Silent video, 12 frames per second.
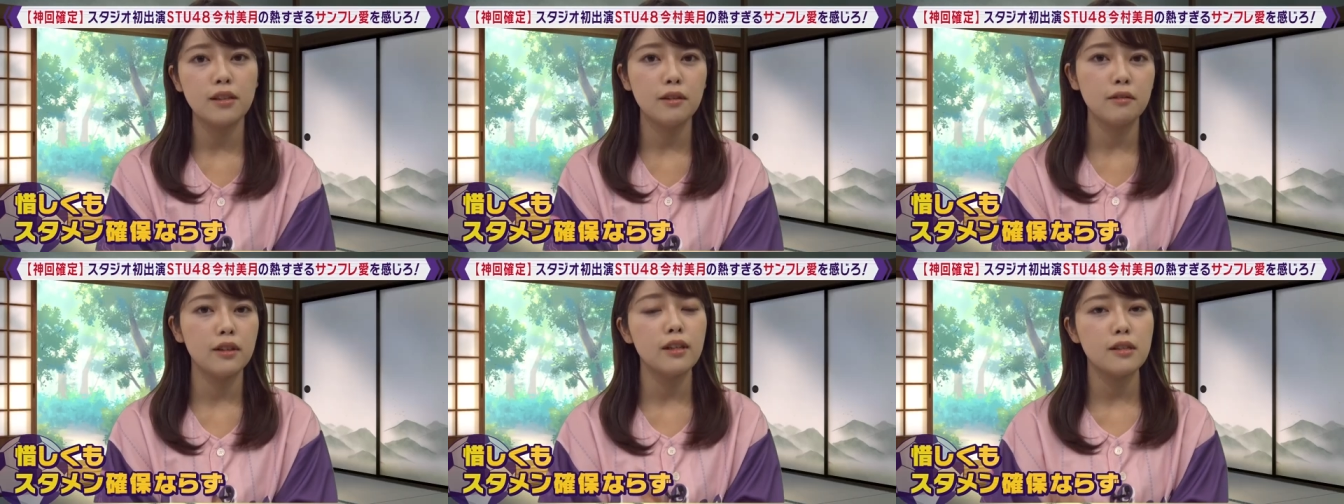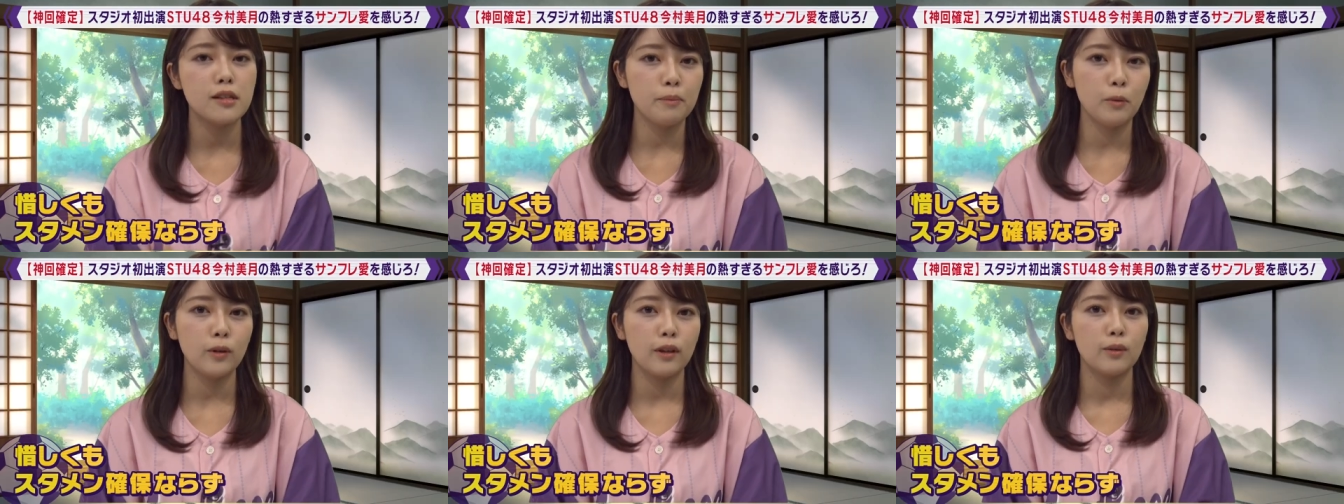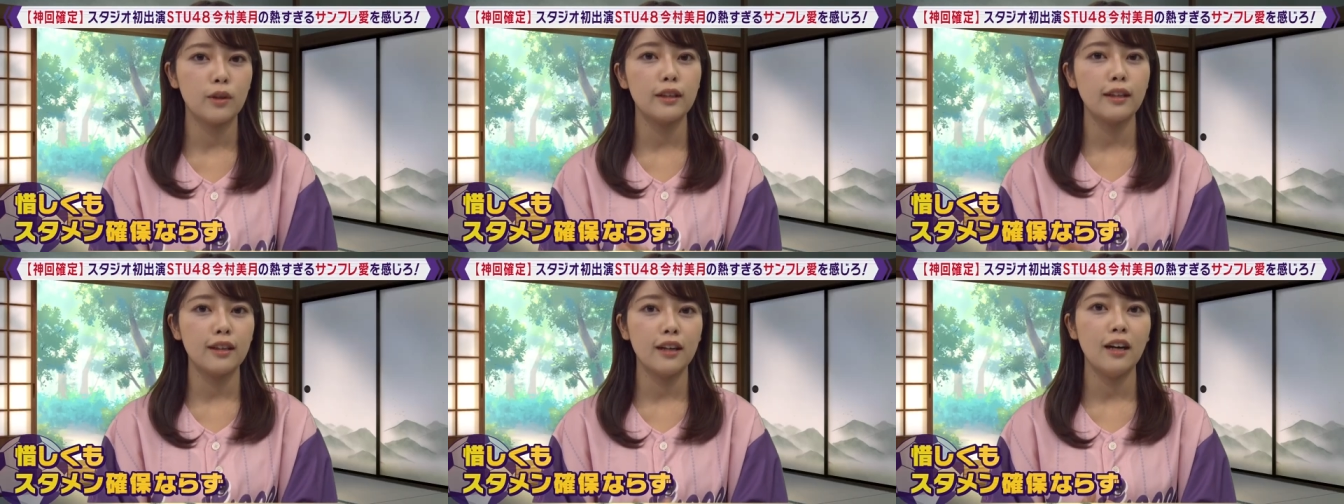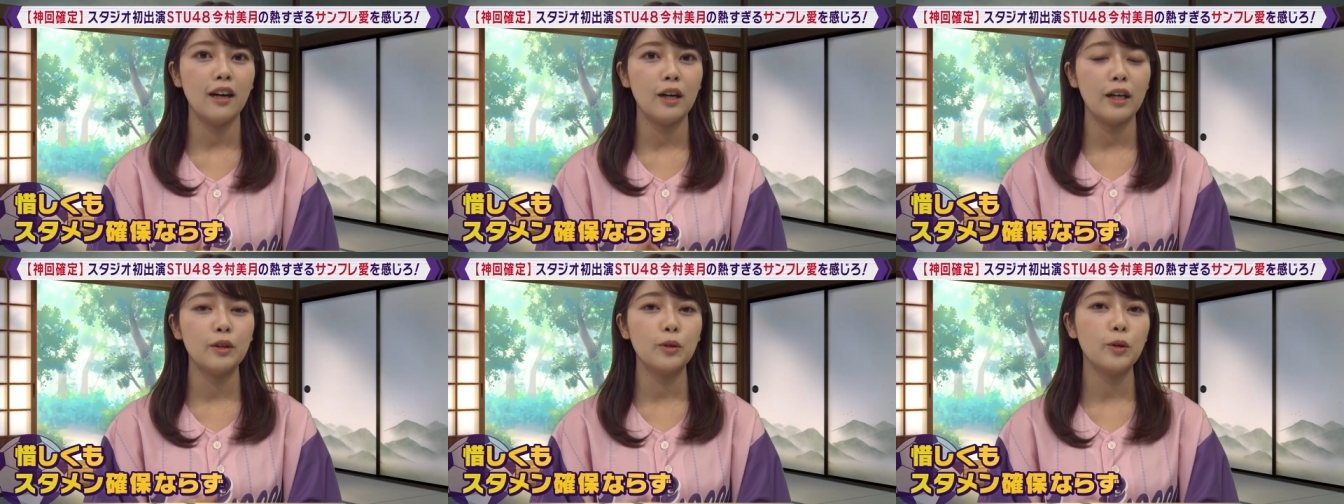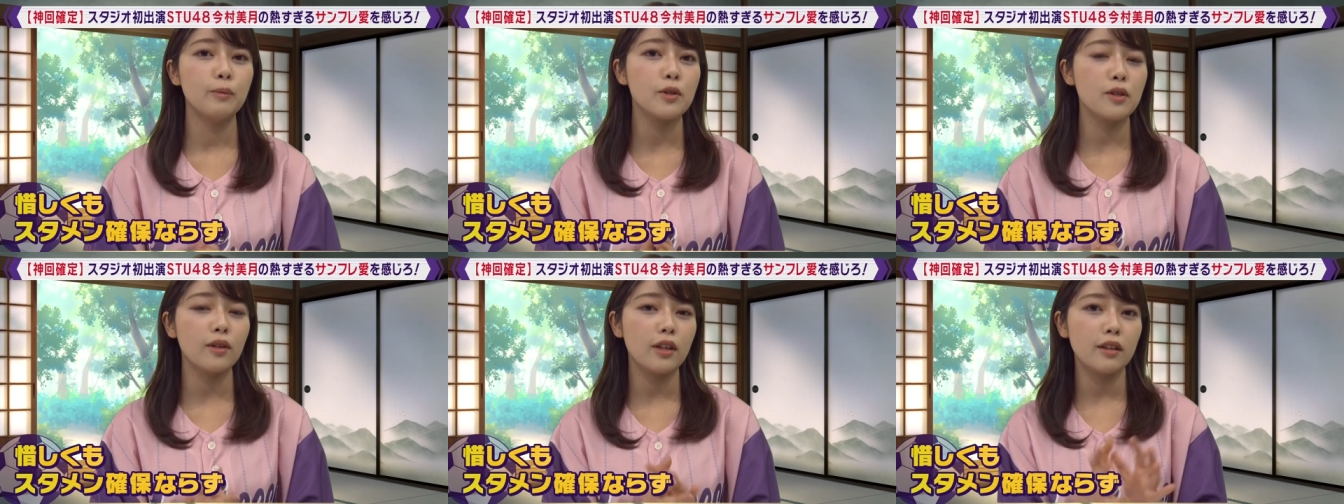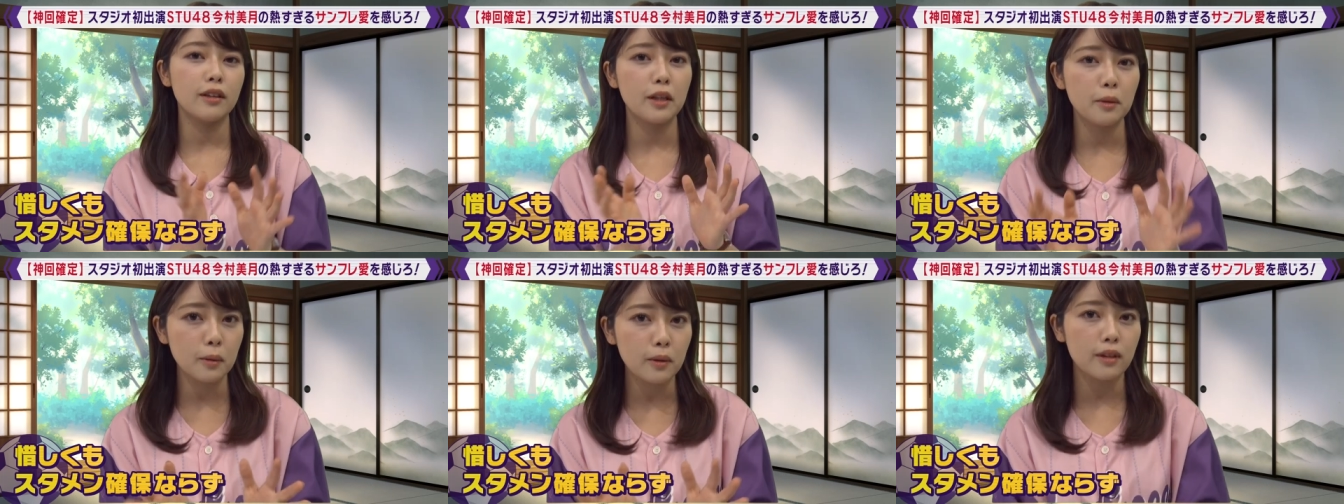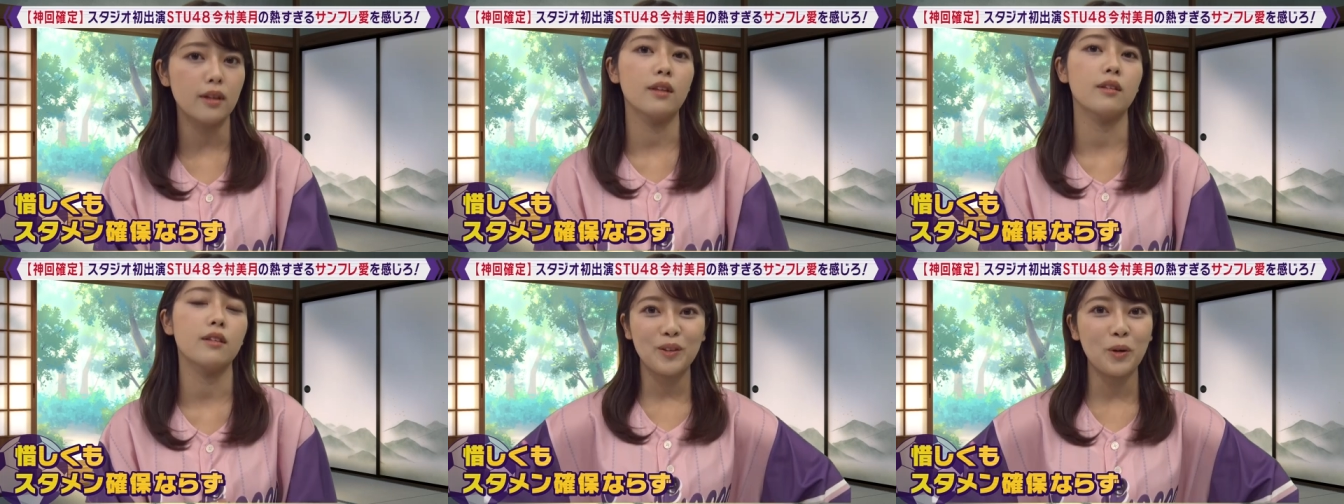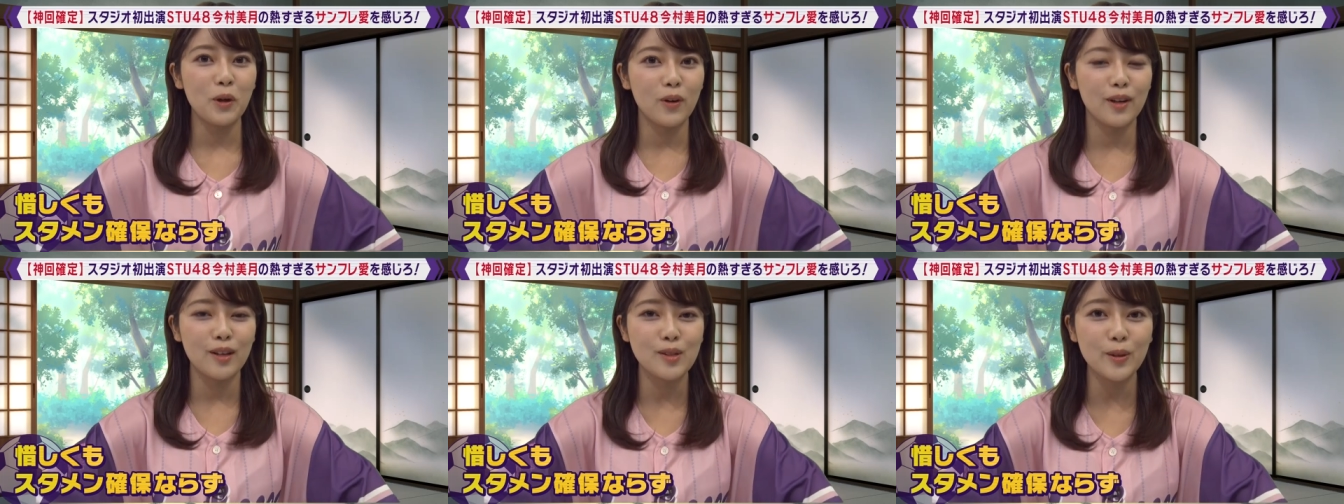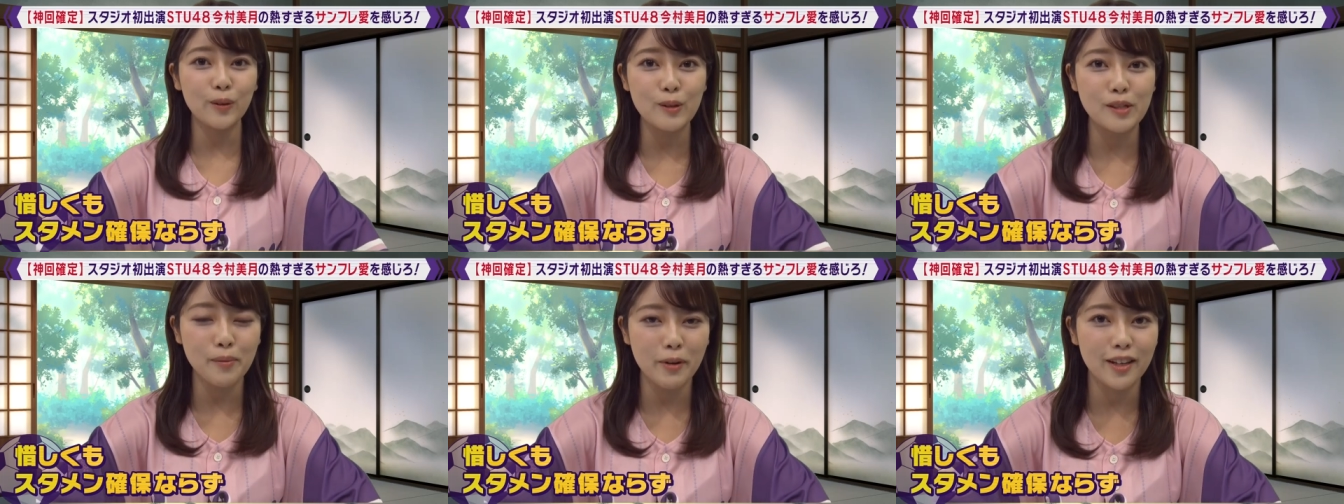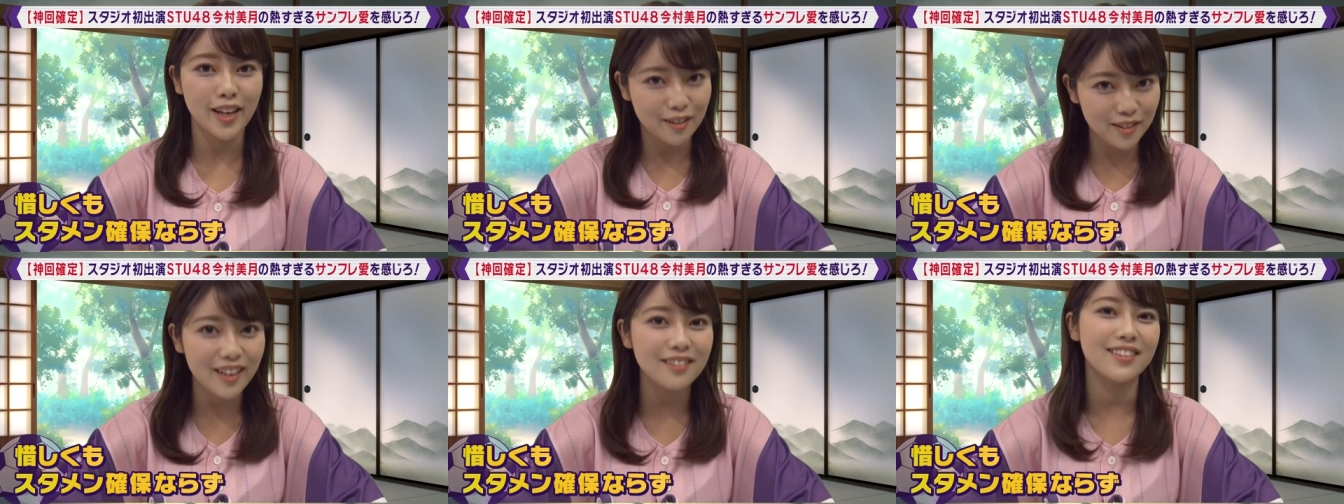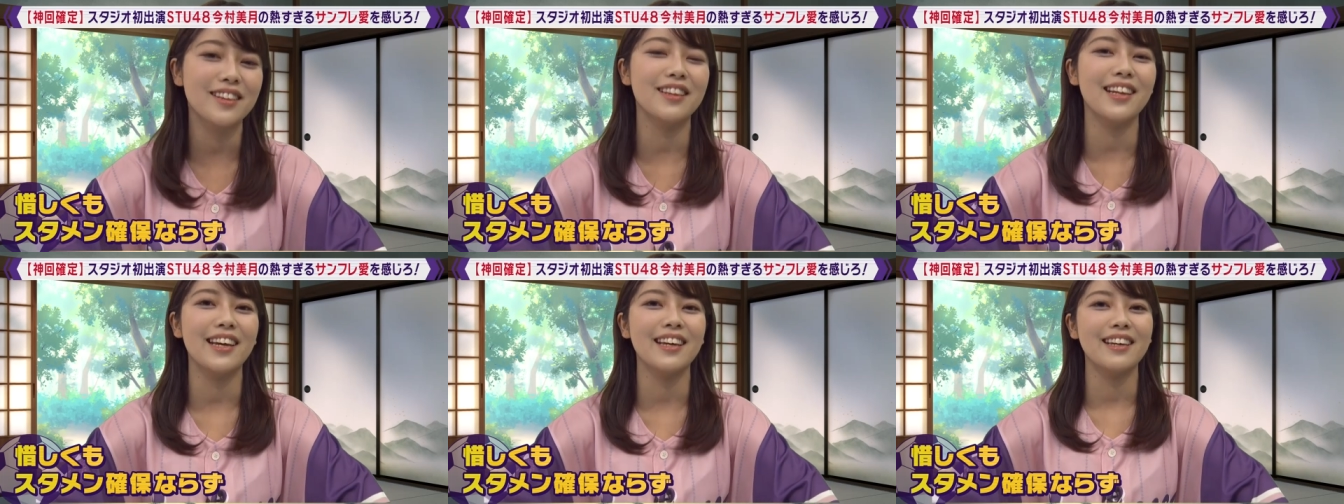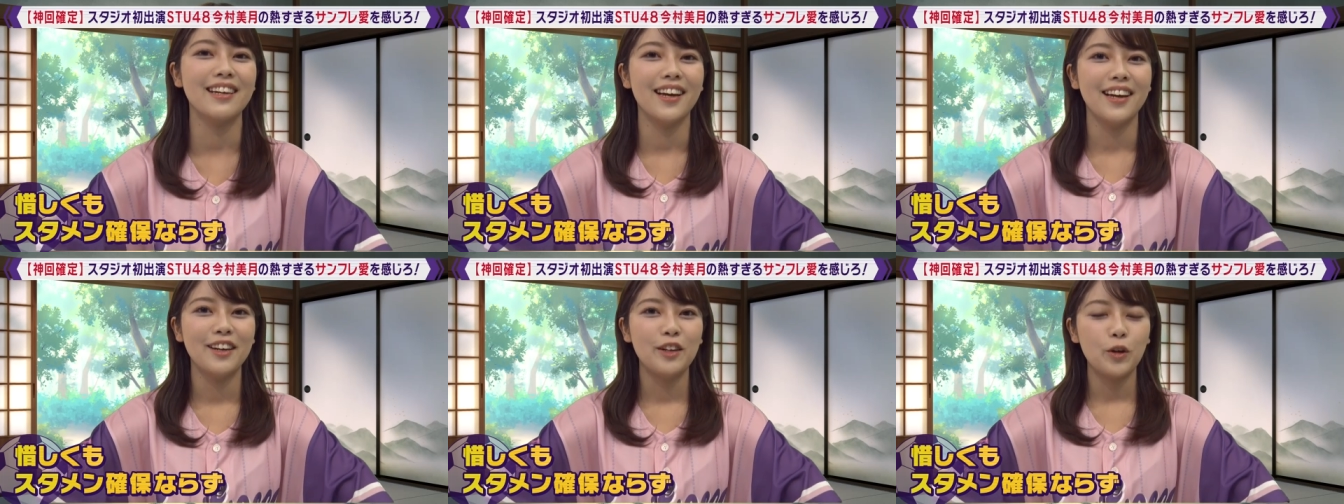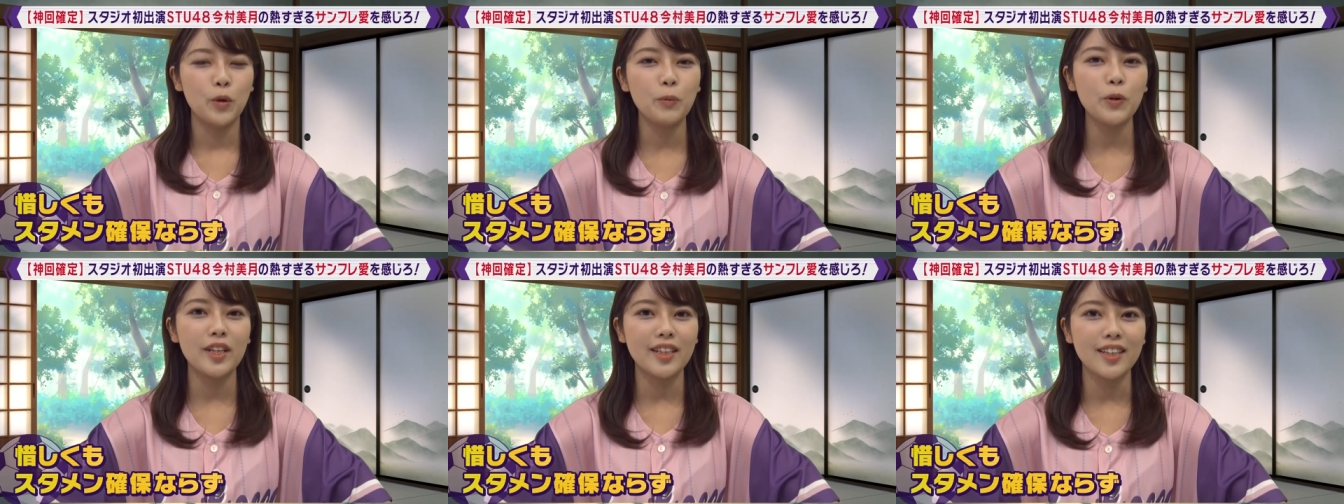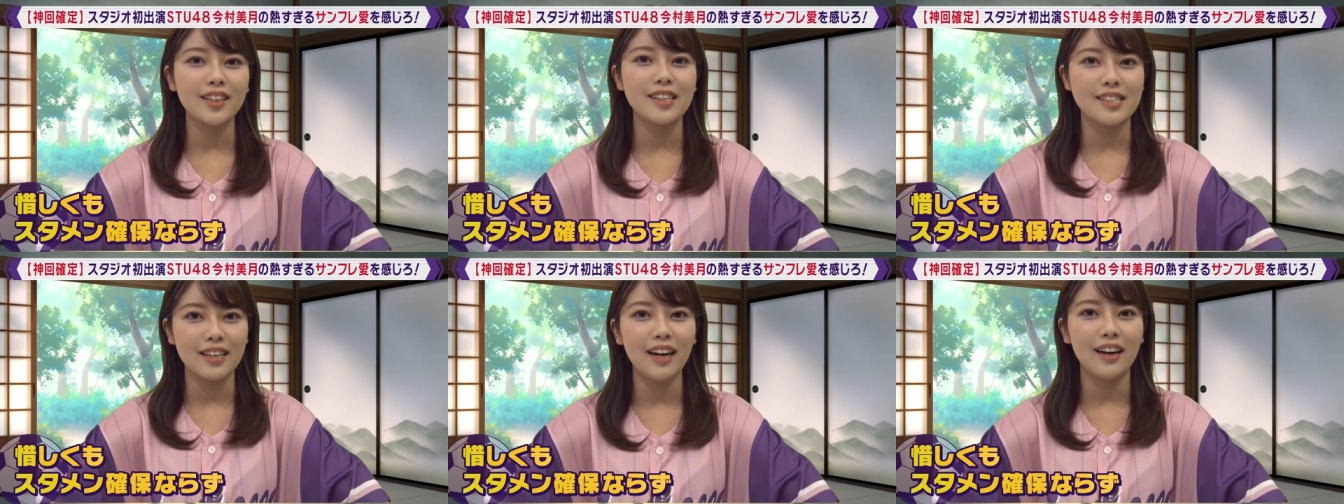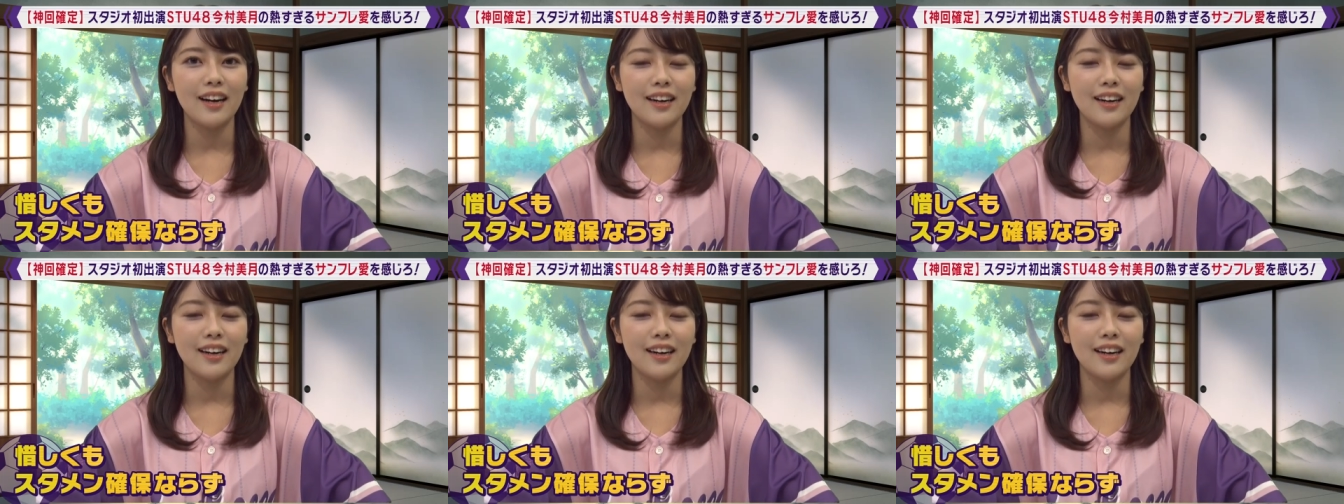サンフレッチェサポーターの方が、うん、あの面白かったよって、これは連続スタメンいけるなって思っていたんですが。